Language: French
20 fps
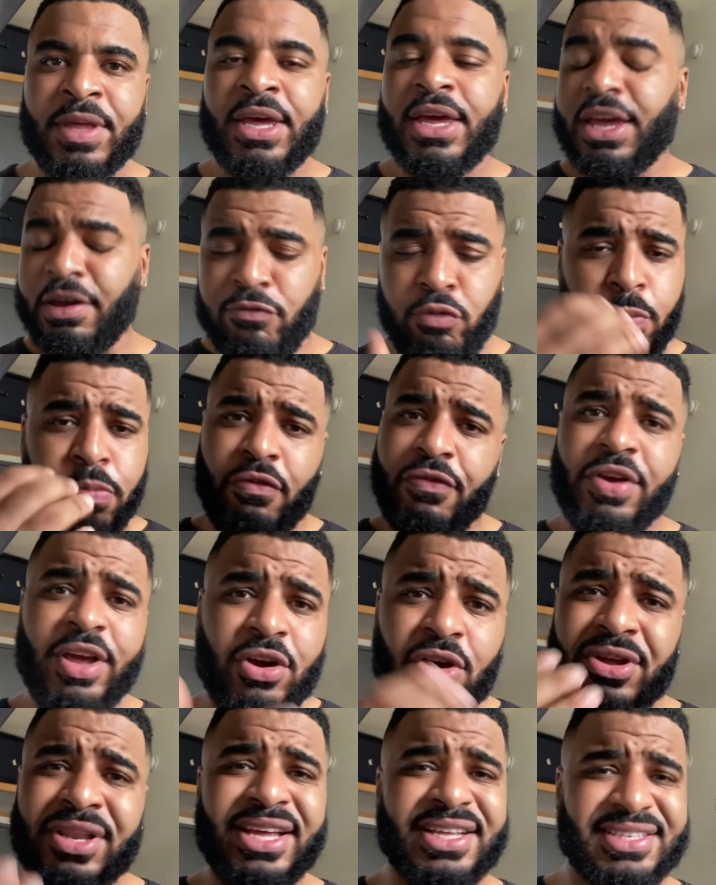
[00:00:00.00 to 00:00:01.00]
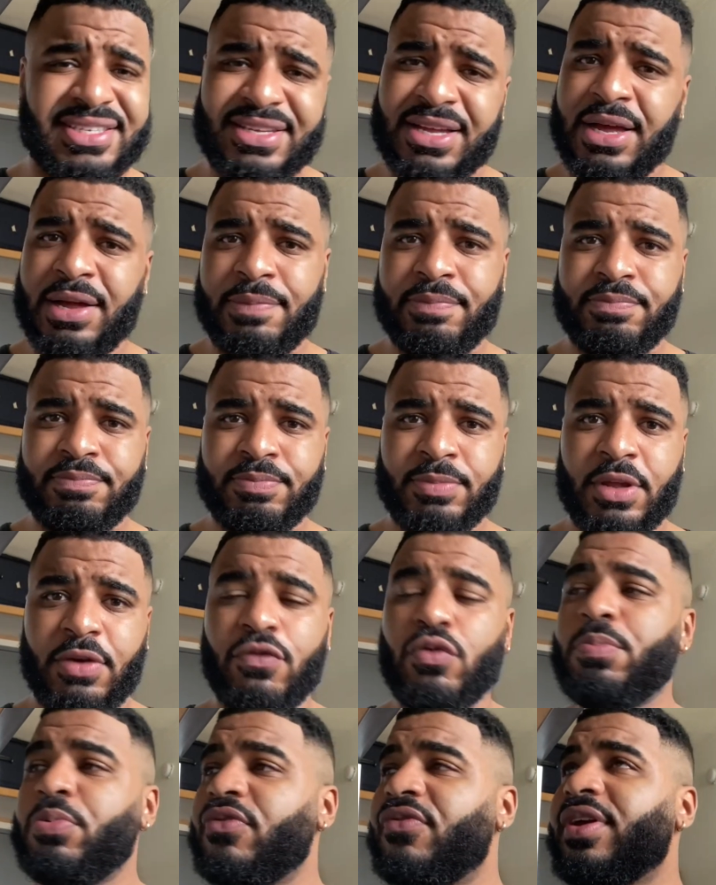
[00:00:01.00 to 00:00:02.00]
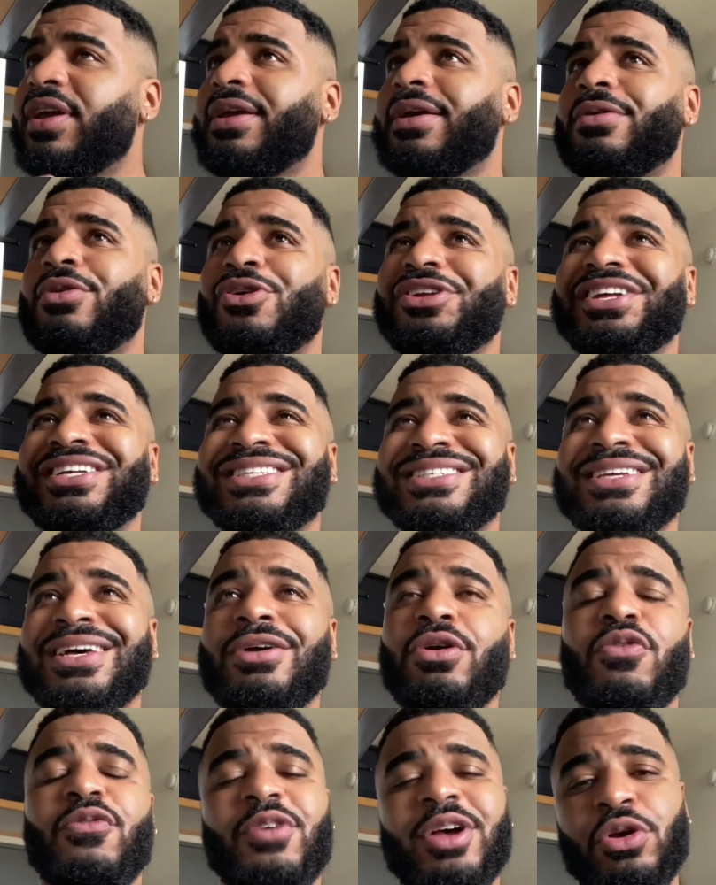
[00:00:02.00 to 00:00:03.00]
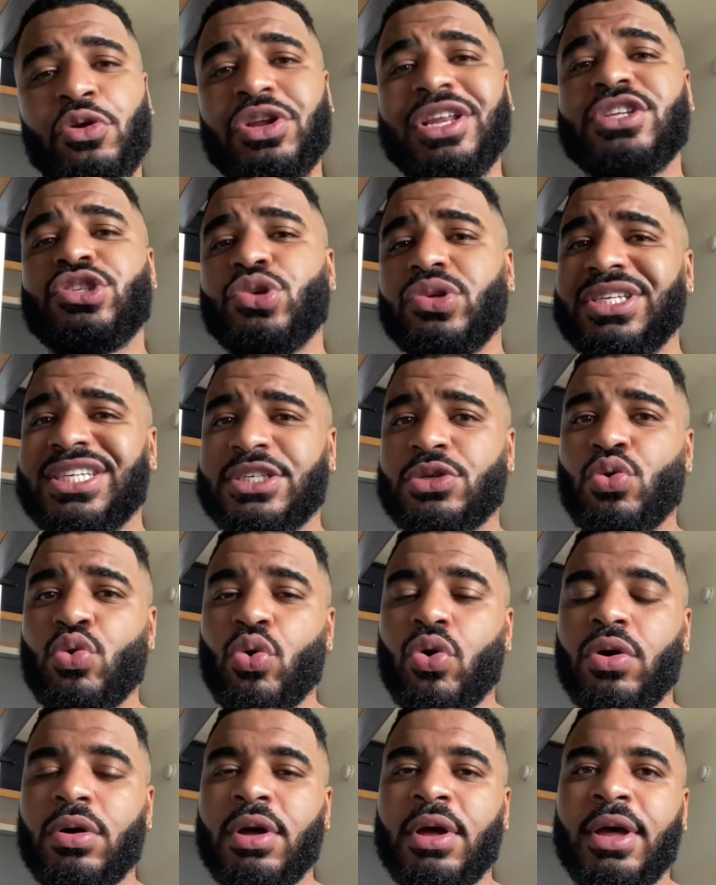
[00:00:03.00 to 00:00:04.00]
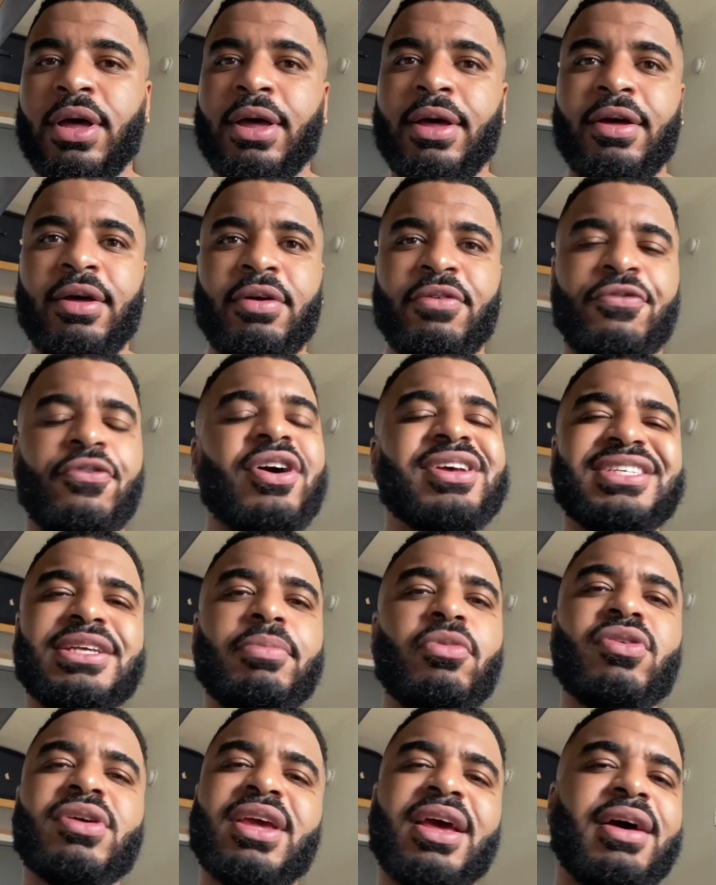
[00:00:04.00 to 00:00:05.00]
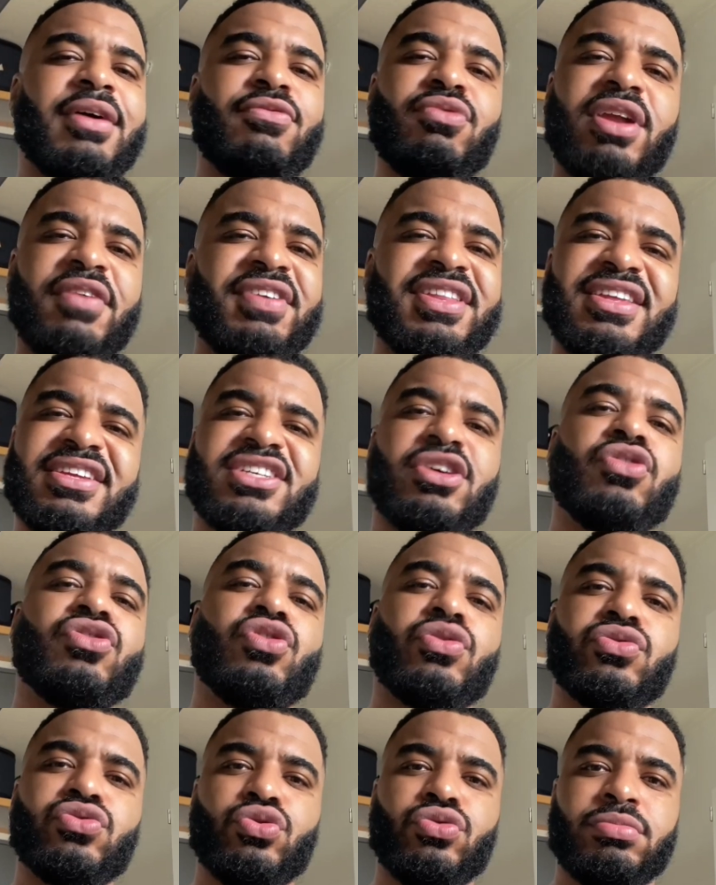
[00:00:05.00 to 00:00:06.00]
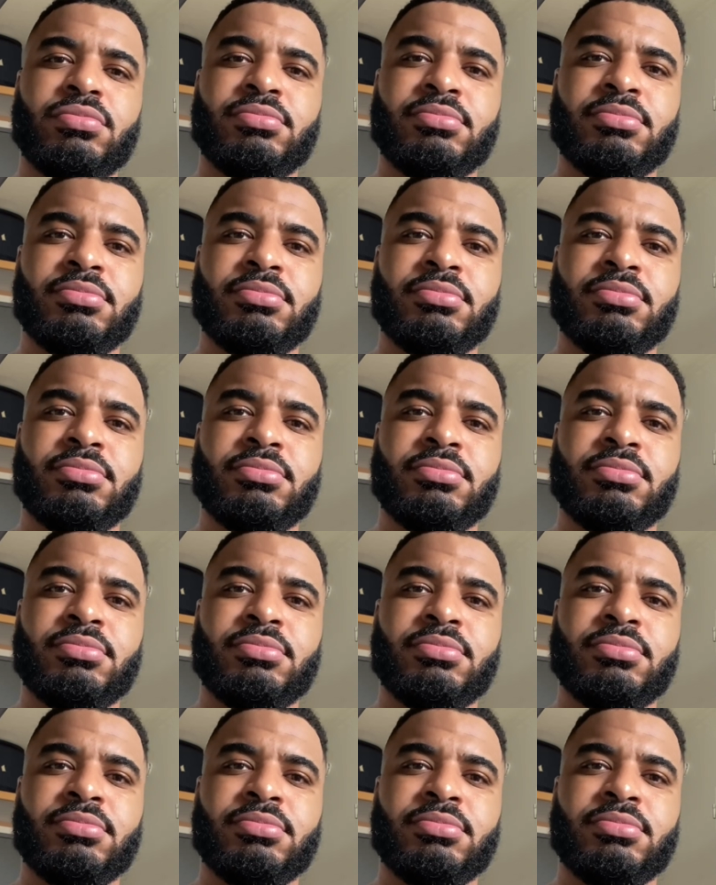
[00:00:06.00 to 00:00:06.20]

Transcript: Et vous pouvez connaître ça, vous pouvez connaître ça, enfin connaître ce discours, forcément car vous l'avez déjà entendu.